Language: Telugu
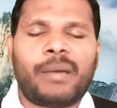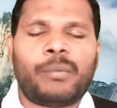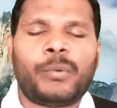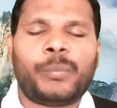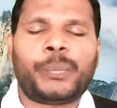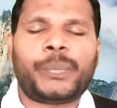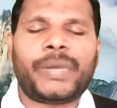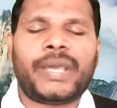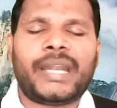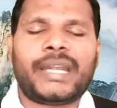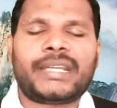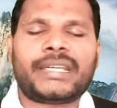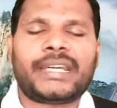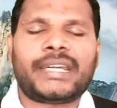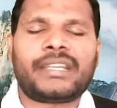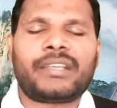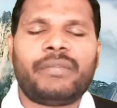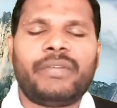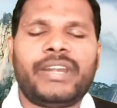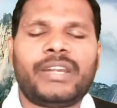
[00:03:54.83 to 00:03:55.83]
నామం పేరట
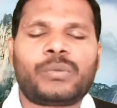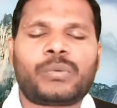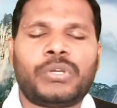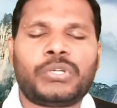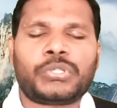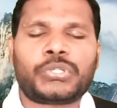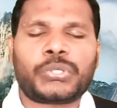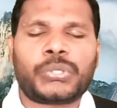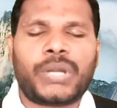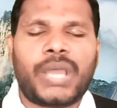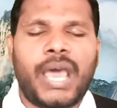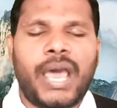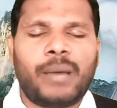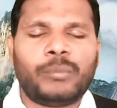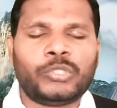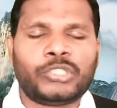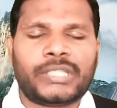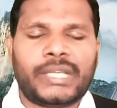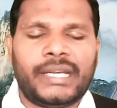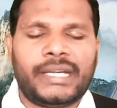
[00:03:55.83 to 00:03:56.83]
అడిగి వేడుకొనిచున్నాము